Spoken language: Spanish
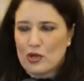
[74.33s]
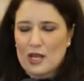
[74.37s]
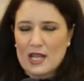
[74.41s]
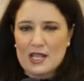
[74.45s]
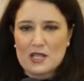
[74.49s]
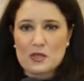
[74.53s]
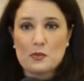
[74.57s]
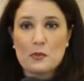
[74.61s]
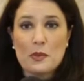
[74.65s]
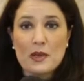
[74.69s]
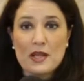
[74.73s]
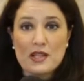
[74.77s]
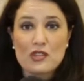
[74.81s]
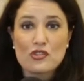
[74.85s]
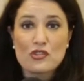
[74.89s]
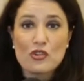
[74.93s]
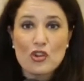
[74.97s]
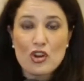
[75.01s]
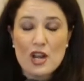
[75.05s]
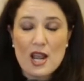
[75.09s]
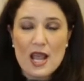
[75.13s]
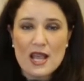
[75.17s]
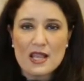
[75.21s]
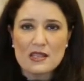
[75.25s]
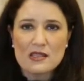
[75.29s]
las
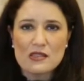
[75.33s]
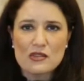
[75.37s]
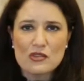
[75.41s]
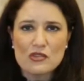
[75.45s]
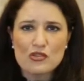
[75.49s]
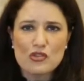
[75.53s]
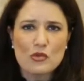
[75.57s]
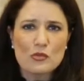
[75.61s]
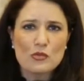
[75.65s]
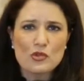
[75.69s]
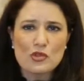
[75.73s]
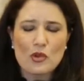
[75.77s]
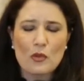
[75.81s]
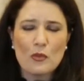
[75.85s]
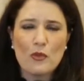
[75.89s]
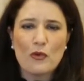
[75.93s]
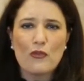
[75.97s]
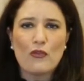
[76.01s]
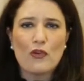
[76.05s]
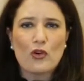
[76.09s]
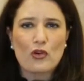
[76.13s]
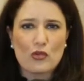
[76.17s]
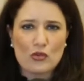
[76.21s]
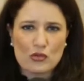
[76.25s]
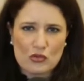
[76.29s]
personas somos como
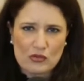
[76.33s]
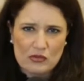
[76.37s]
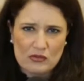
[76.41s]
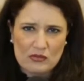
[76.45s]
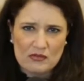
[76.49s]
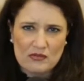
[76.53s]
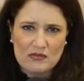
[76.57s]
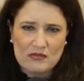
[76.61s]
focos.